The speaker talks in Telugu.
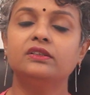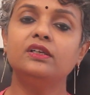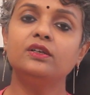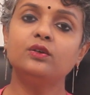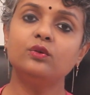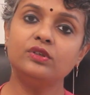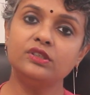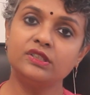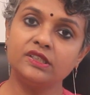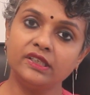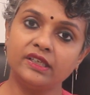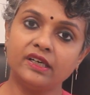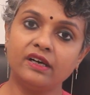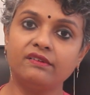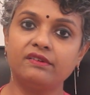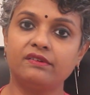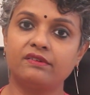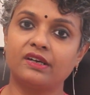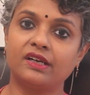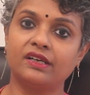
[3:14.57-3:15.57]
దీని గురించి ఇంకా
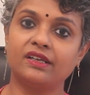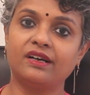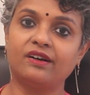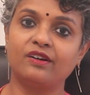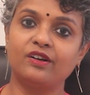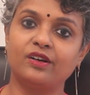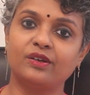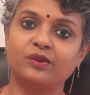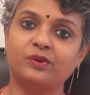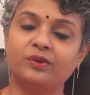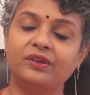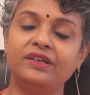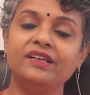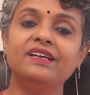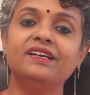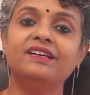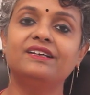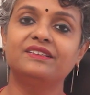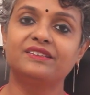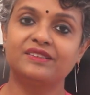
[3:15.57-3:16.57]
వివరాలు కావాలనుకుంటే
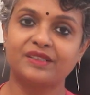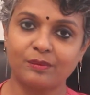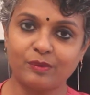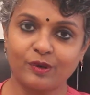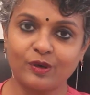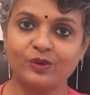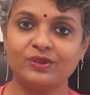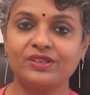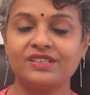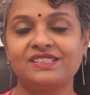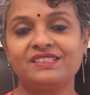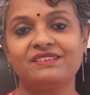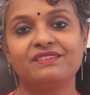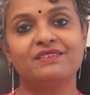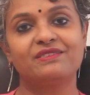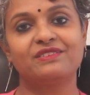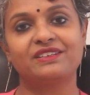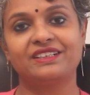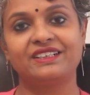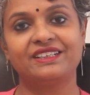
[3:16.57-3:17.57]
తప్పకుండా
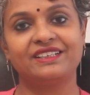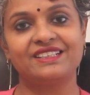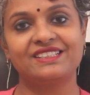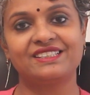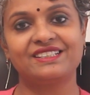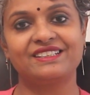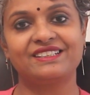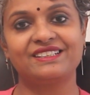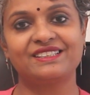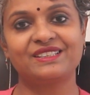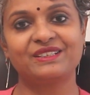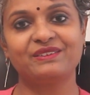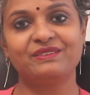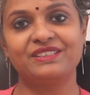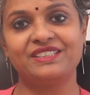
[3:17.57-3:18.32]
జీవో ఫర్టిలిటీ సెంటర్స్కి